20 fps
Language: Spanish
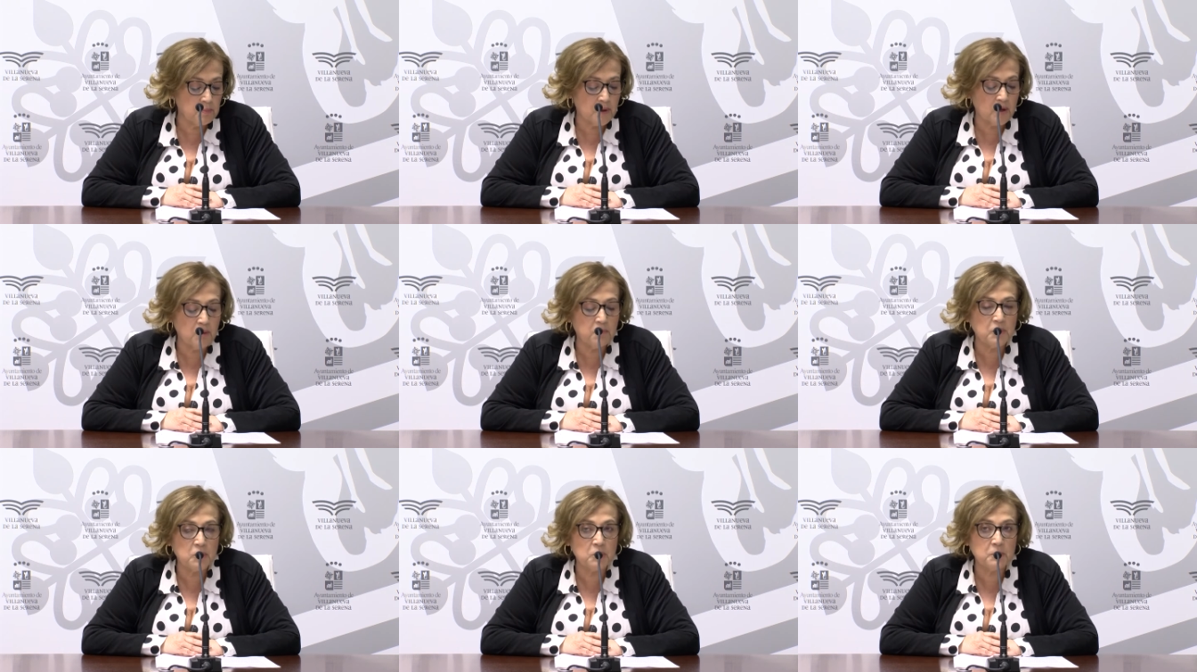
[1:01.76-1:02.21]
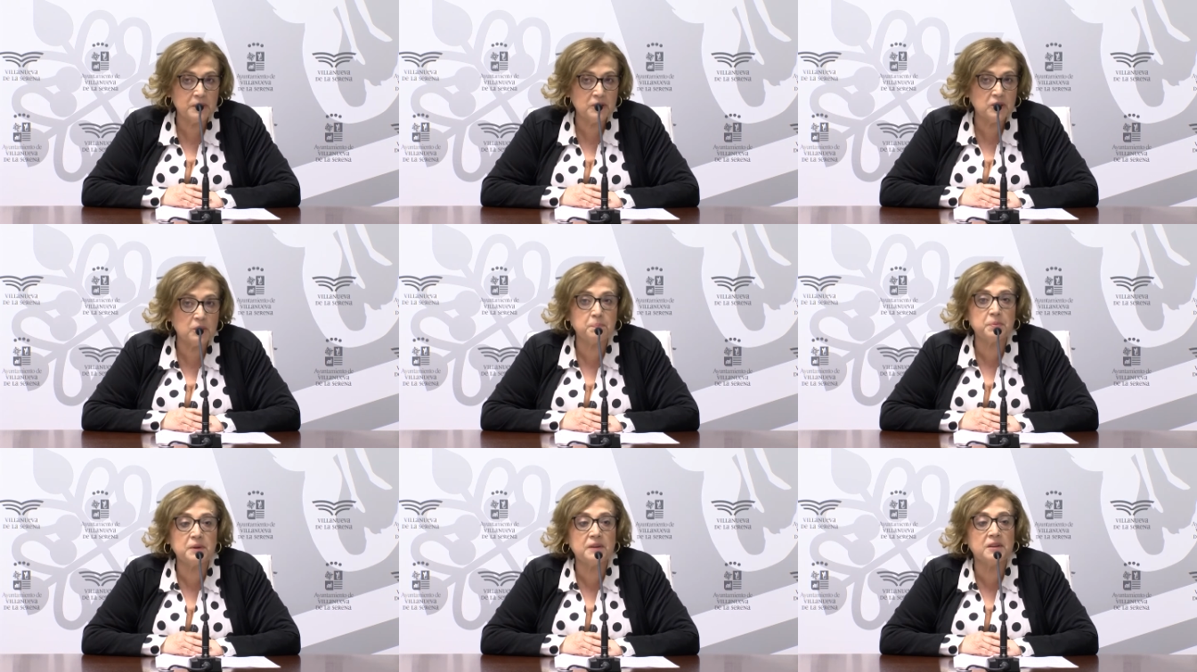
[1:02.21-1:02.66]
por los
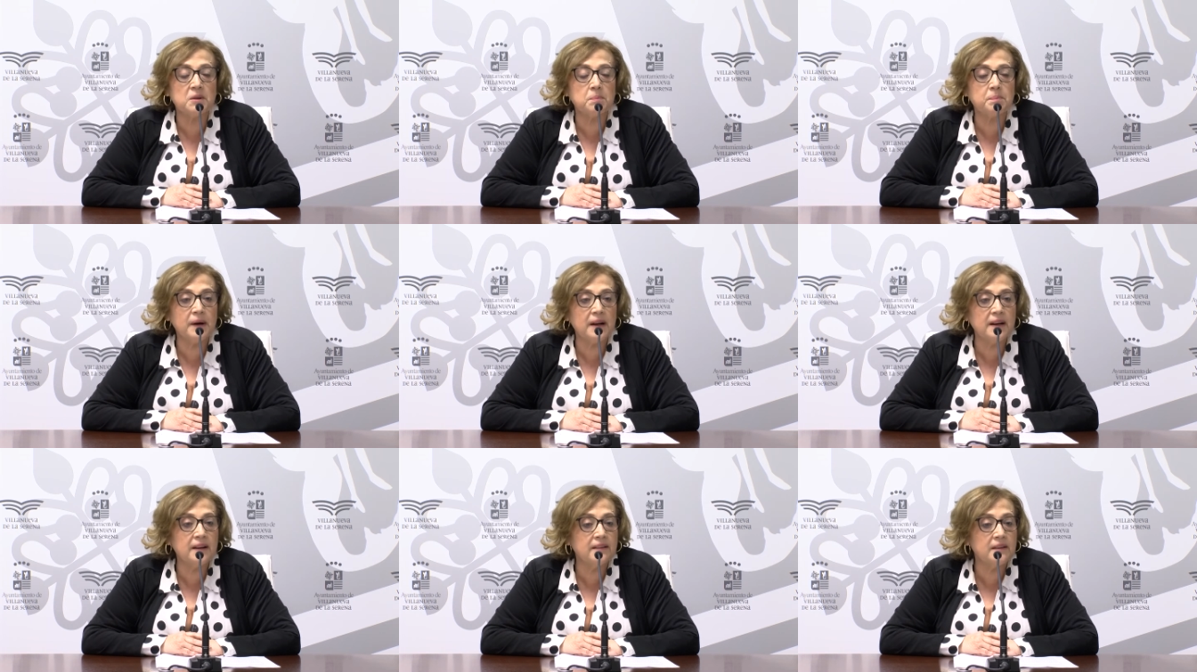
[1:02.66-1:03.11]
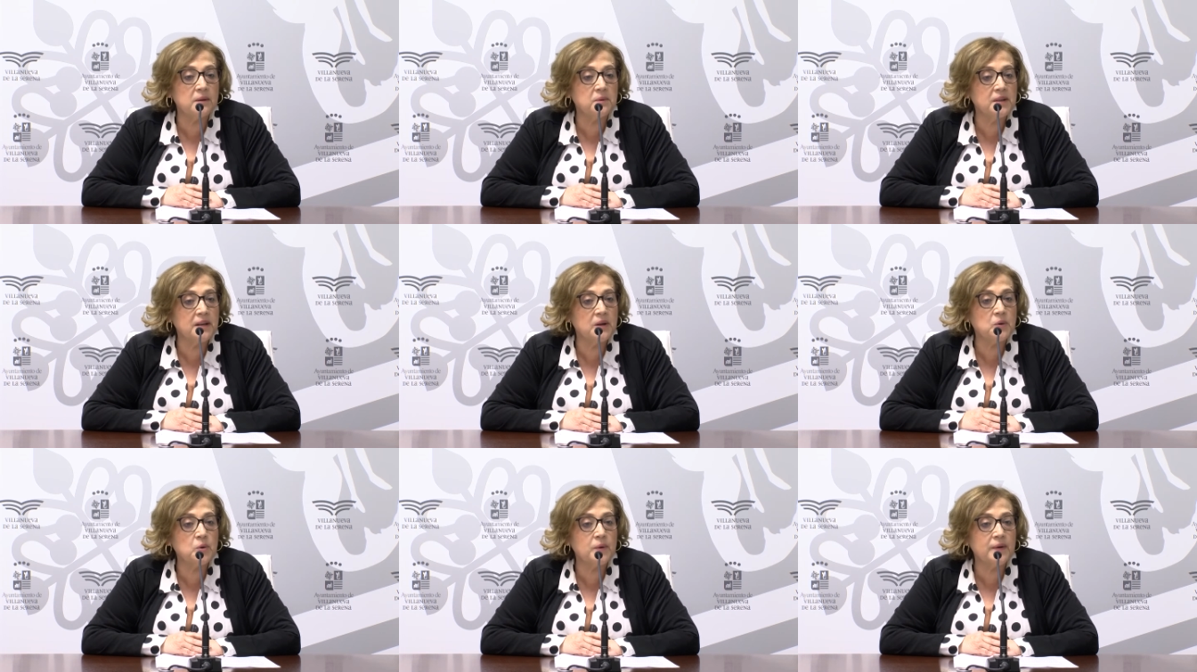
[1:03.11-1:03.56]
monumentos principales de
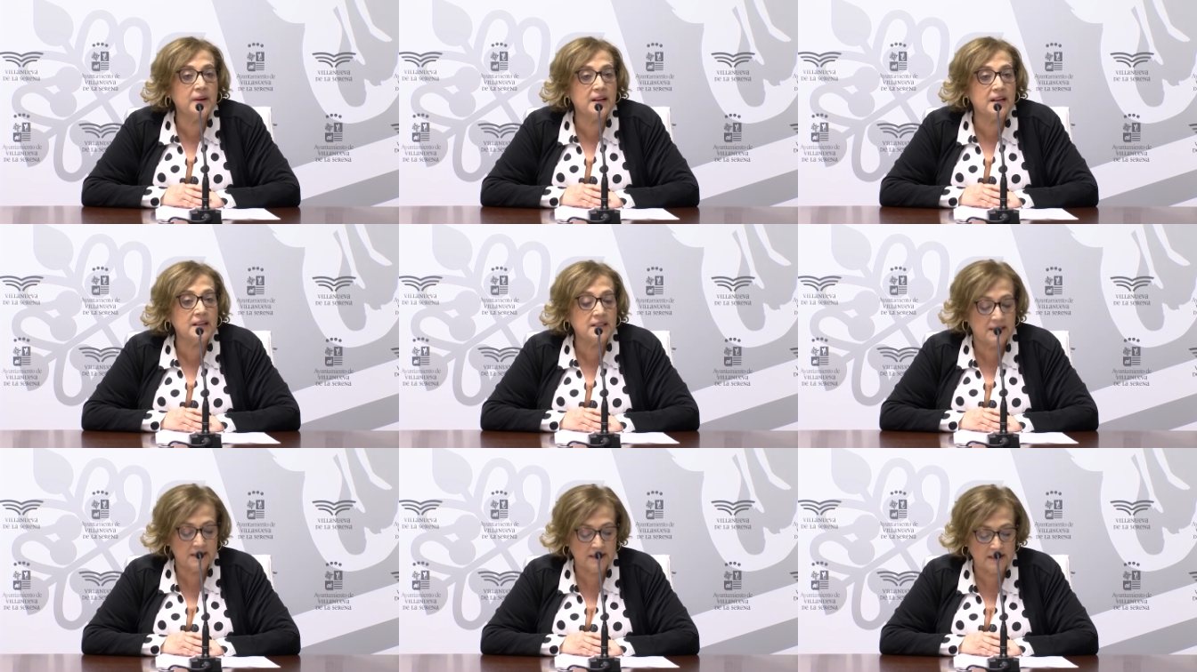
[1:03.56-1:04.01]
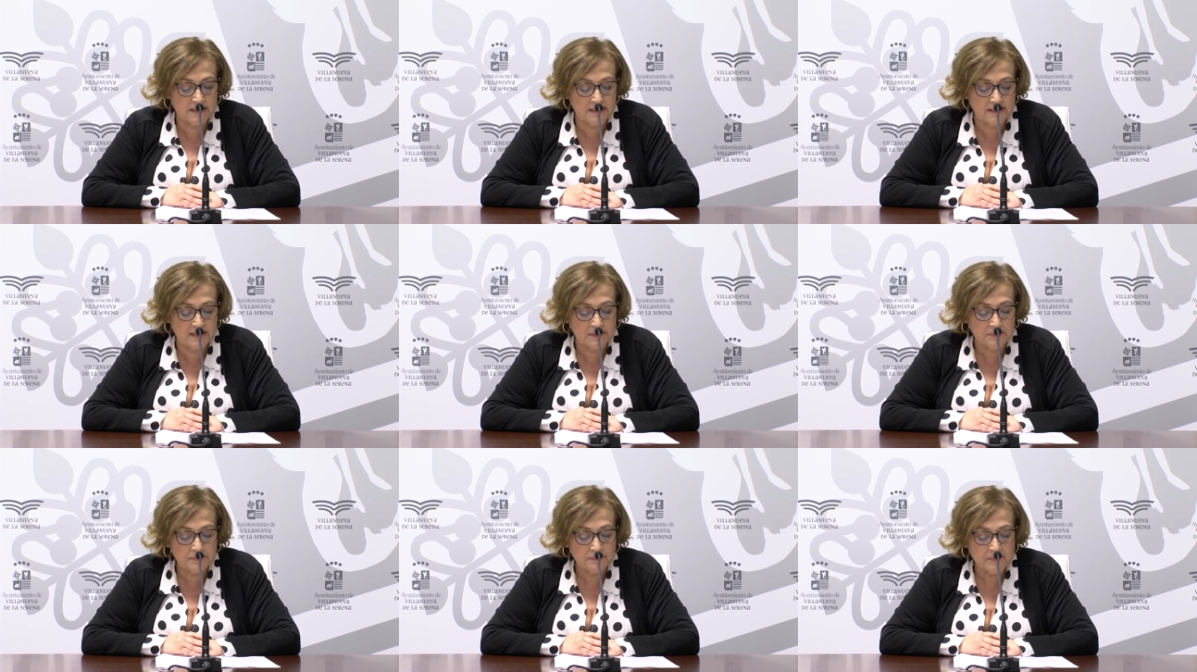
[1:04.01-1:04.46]
Villanueva de la
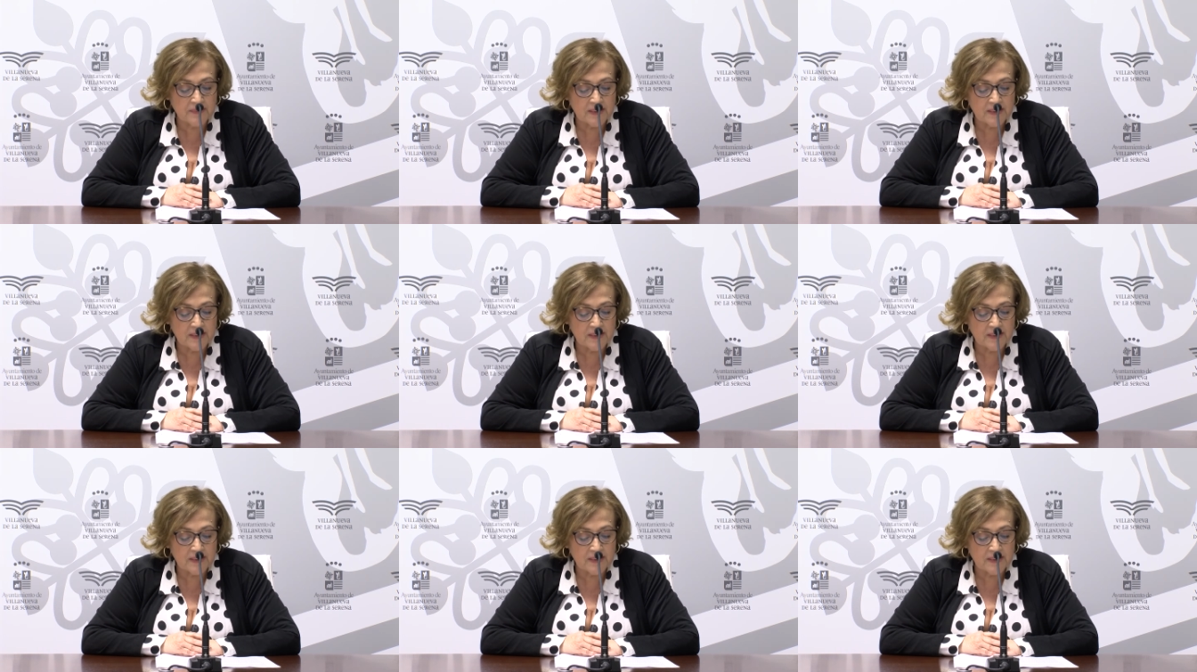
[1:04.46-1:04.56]
Serena.